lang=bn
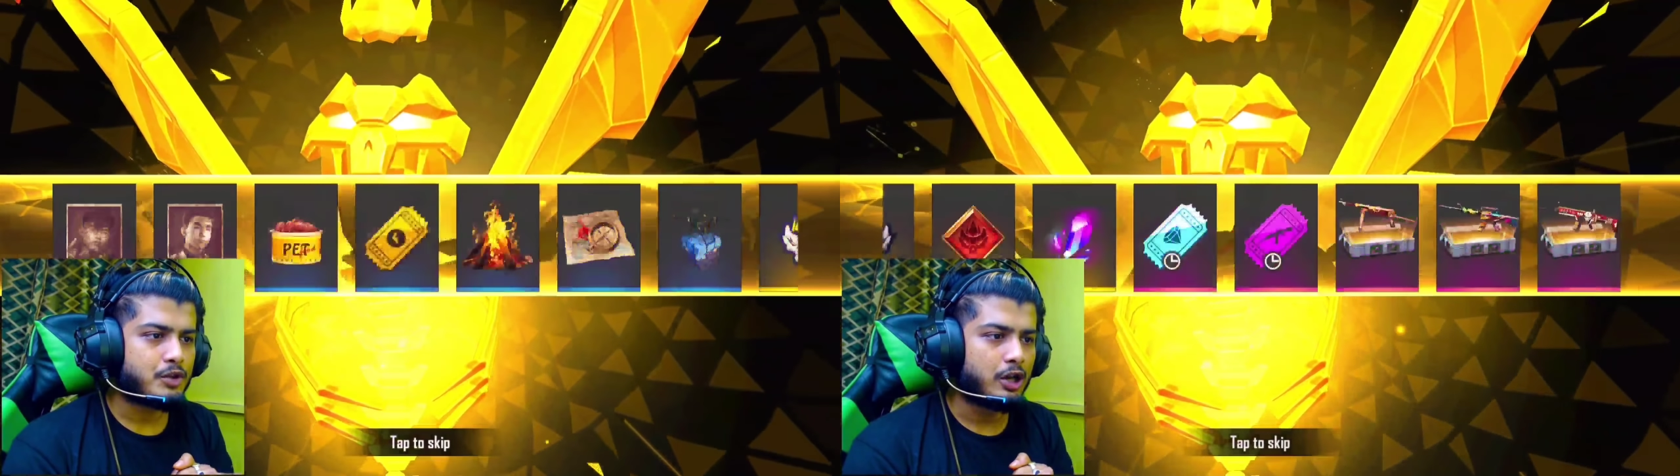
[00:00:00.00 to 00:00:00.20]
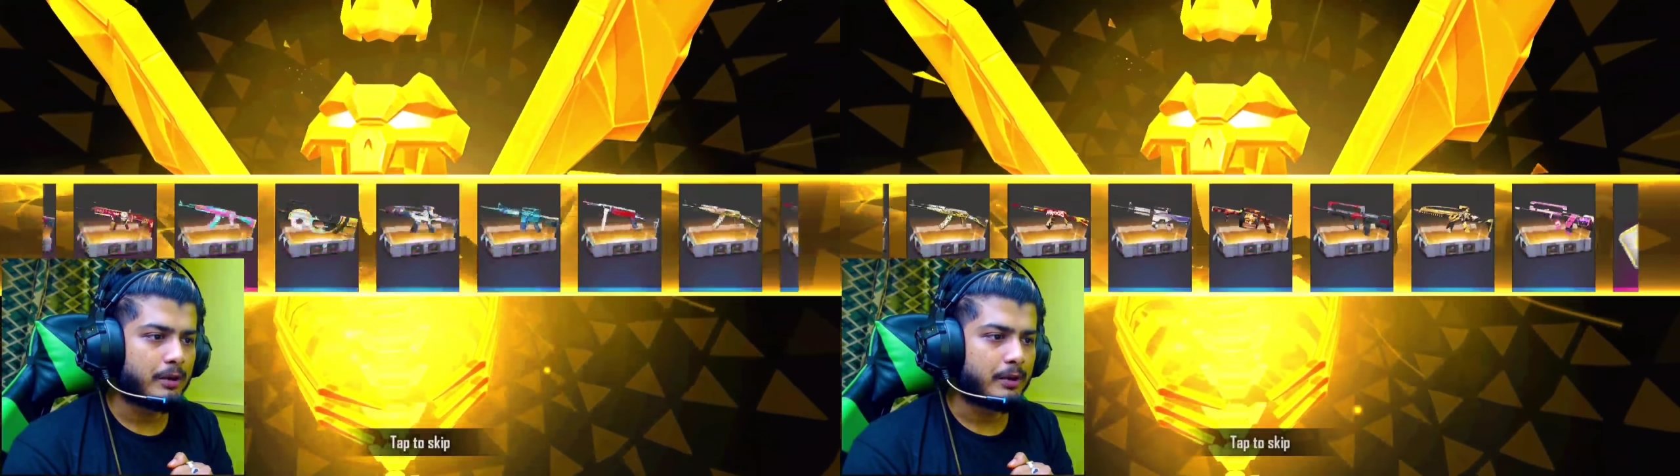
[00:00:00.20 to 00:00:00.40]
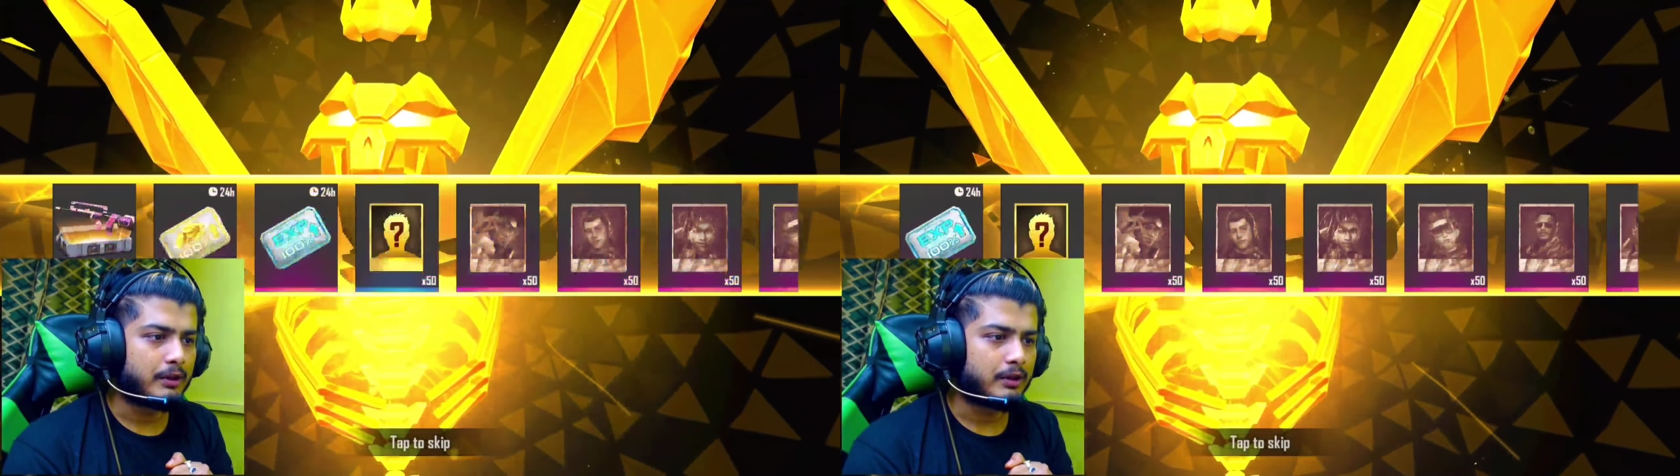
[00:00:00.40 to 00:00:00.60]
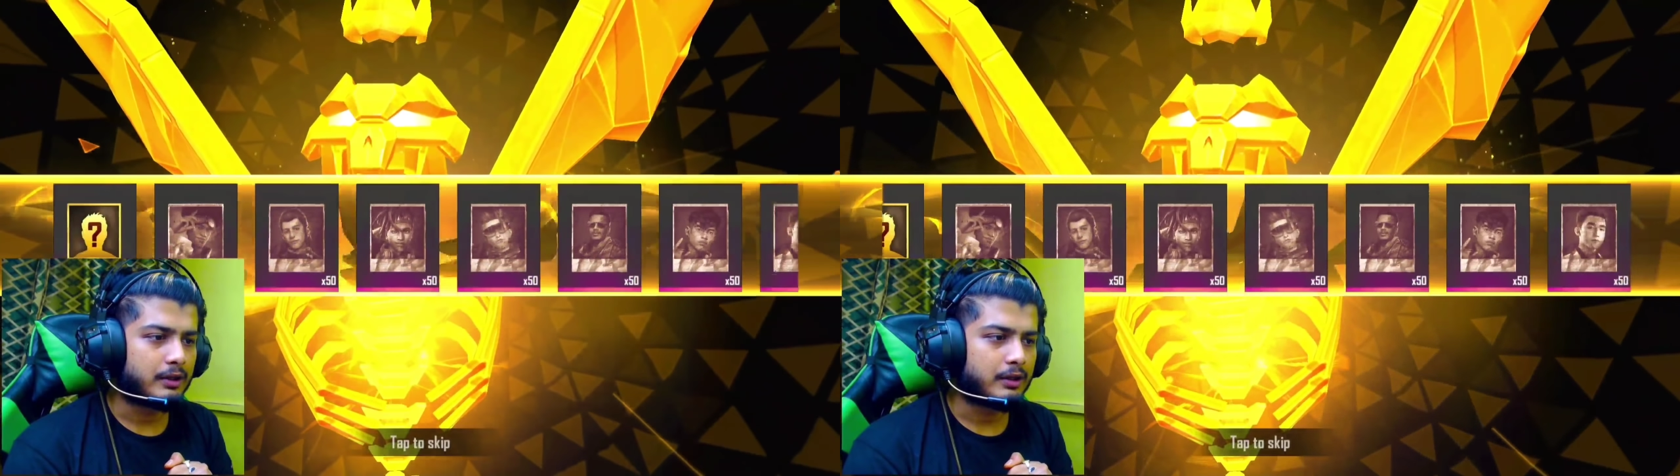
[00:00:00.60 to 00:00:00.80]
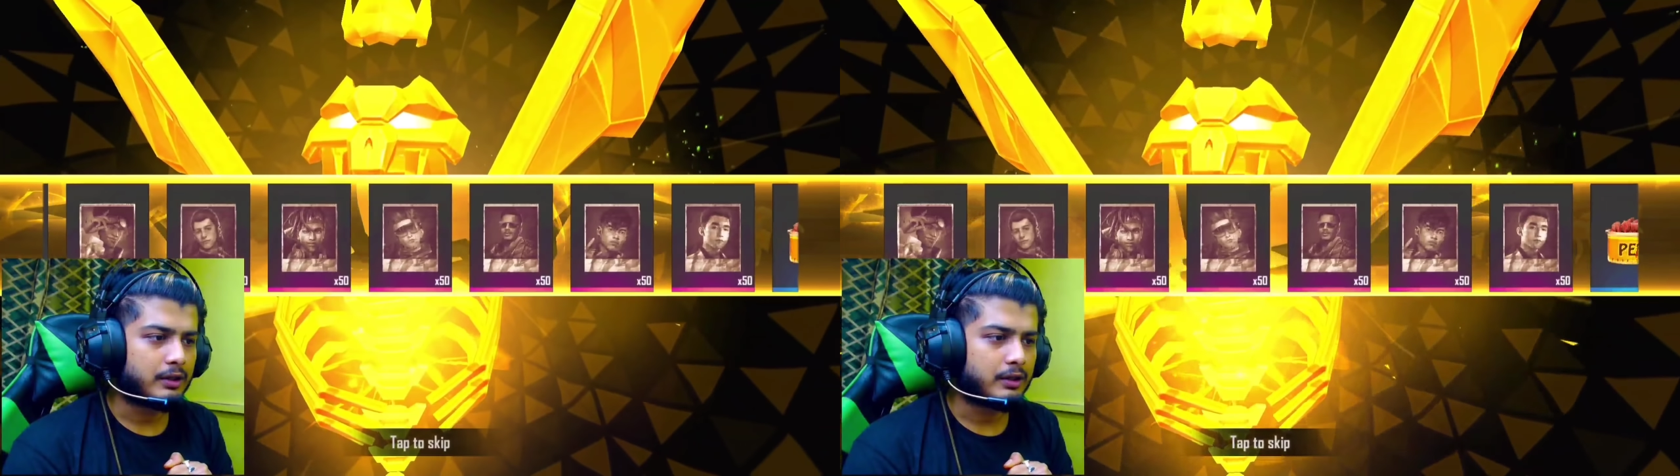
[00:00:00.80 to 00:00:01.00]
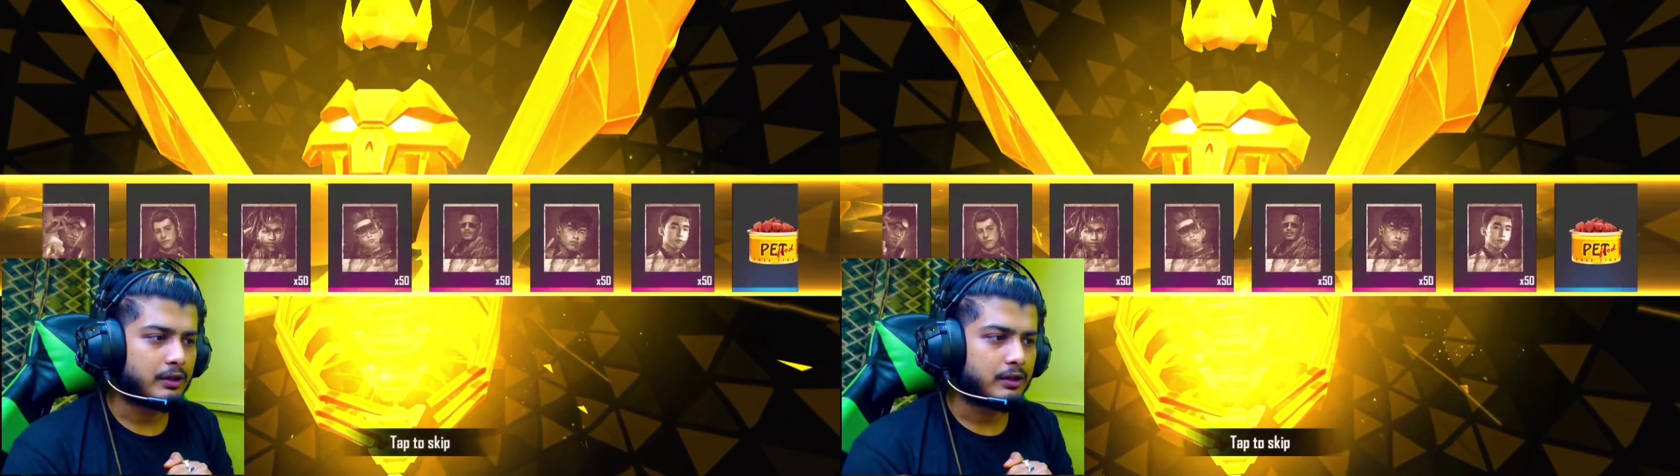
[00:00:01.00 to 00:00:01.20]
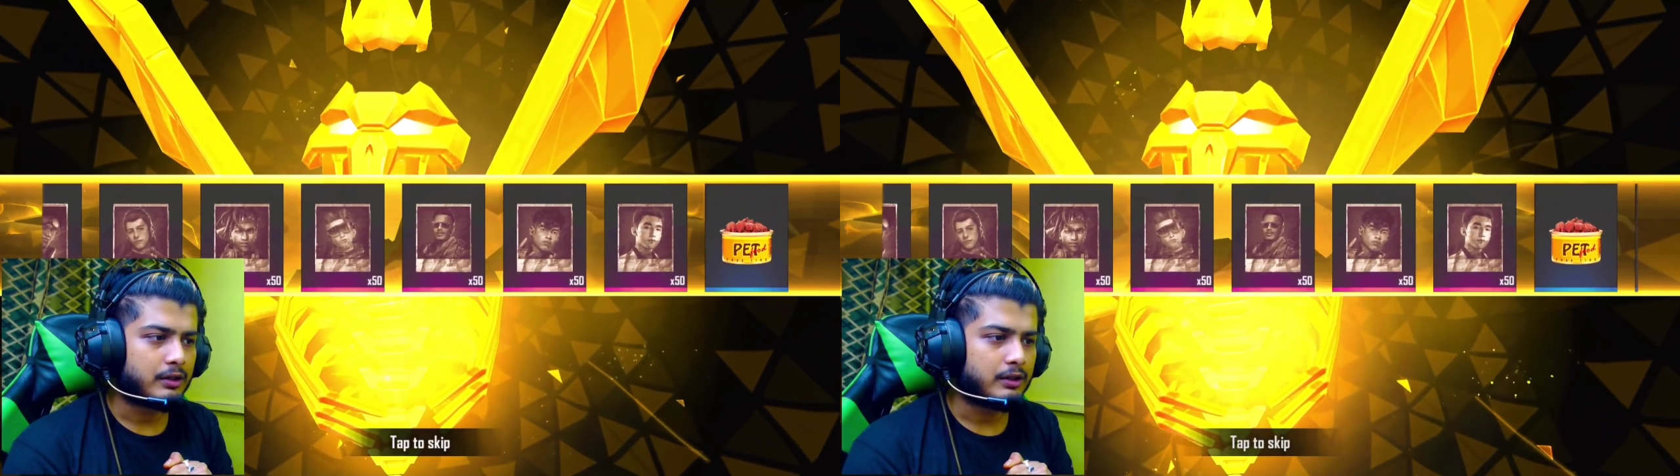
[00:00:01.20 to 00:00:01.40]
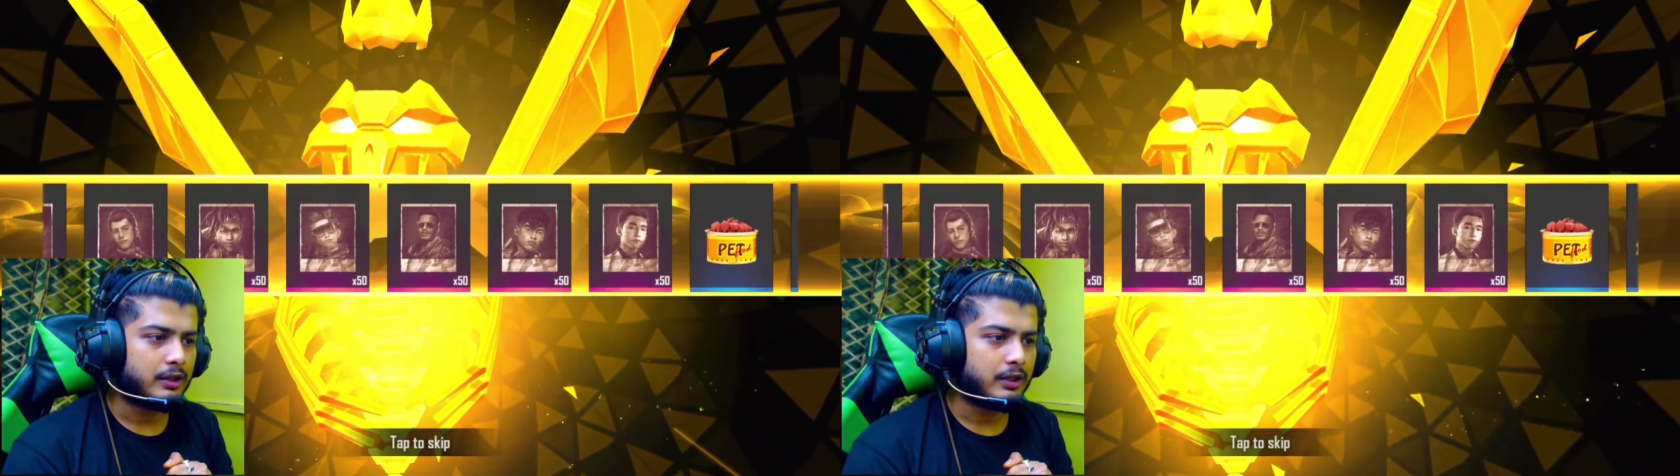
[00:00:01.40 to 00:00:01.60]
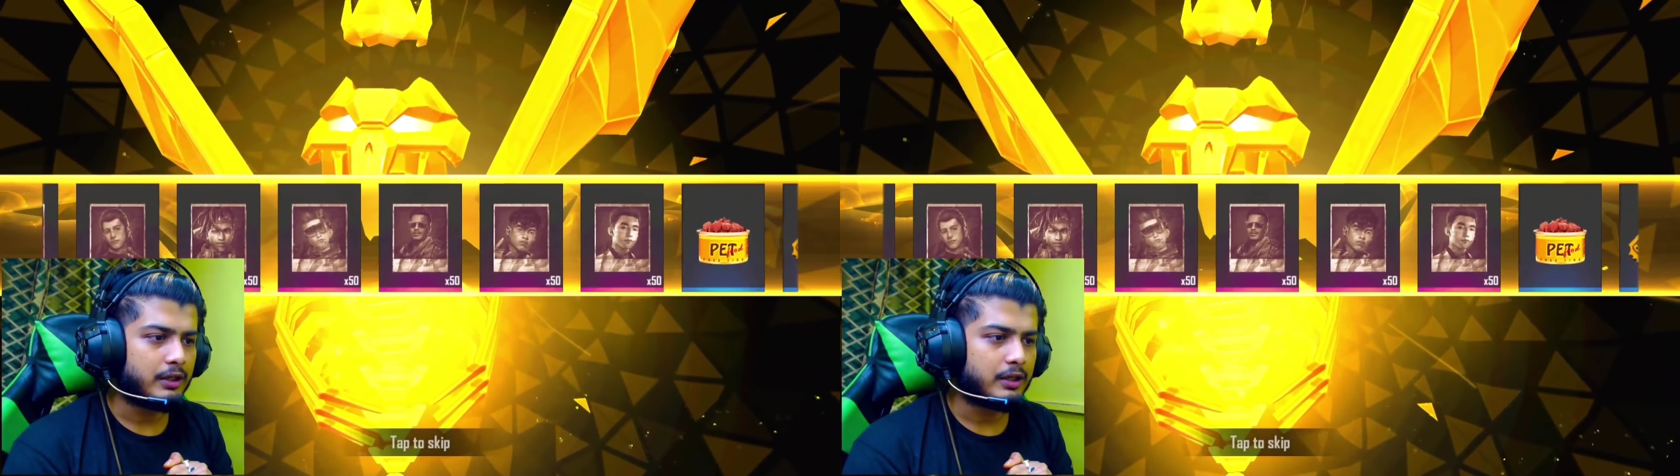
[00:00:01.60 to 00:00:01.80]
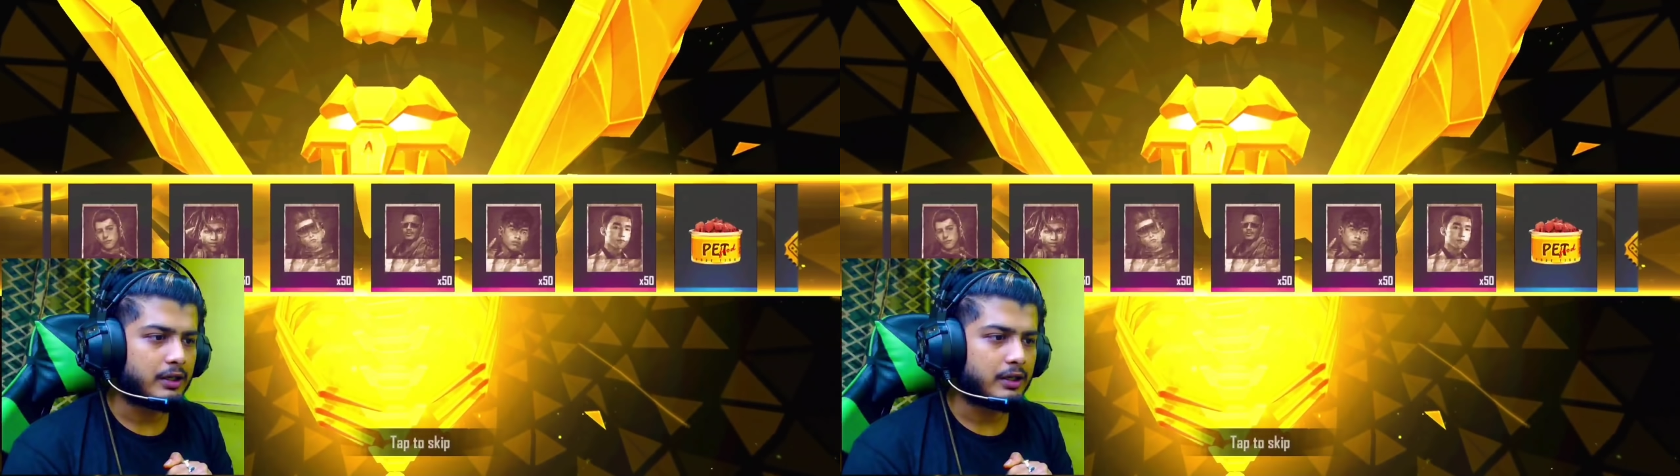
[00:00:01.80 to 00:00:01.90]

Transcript: হবে তিনটে